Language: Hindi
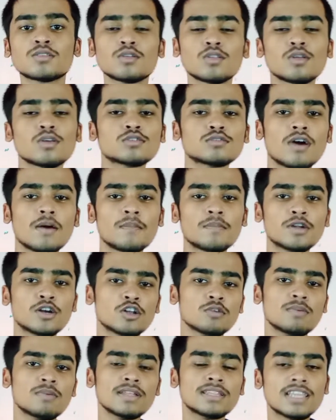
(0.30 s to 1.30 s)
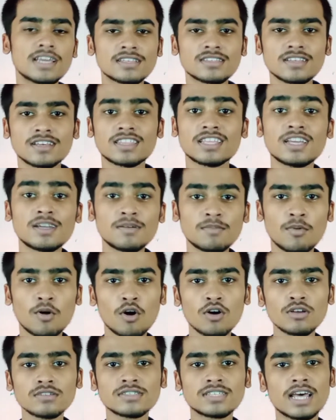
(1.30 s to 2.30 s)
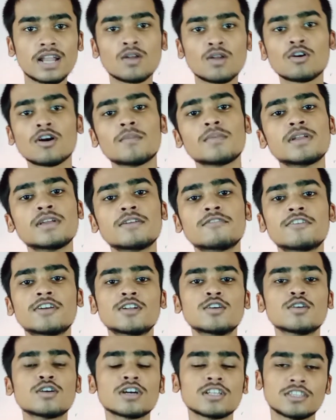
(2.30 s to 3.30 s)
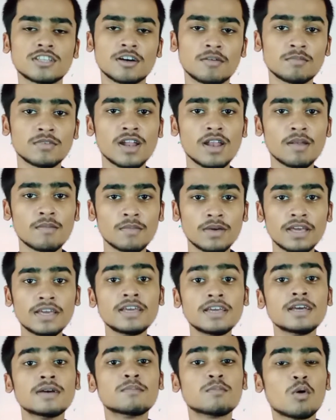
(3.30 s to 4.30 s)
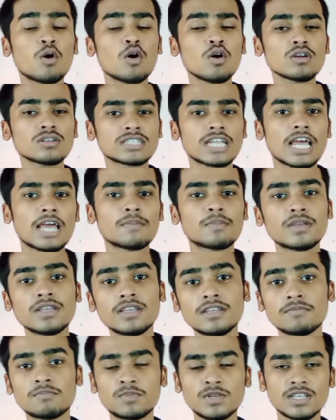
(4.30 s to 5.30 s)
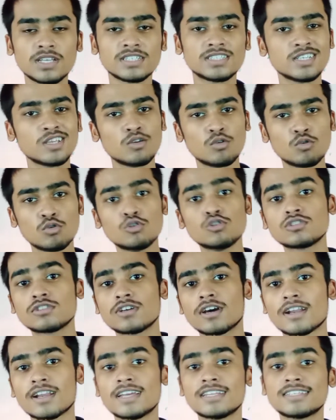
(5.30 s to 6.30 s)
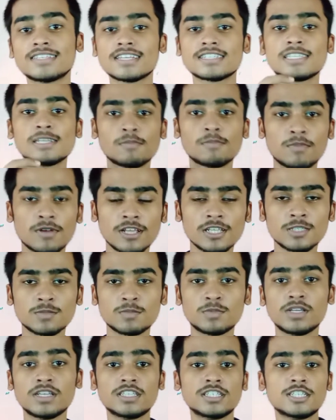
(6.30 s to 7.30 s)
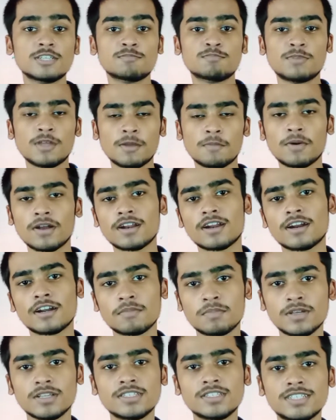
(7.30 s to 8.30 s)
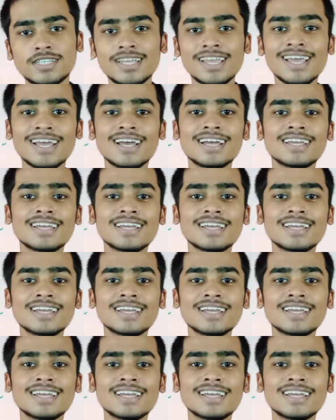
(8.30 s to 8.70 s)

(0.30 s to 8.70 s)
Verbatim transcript: तो दोस्तों आप यूट्यूब पर देख सकते हैं कि बहुत सारे लोग अपनी वीडियो का थंबनेल में बहुत टाइप की पी यूज़ कर रहे हैं जैसे ब्रश जी पेपर कट पी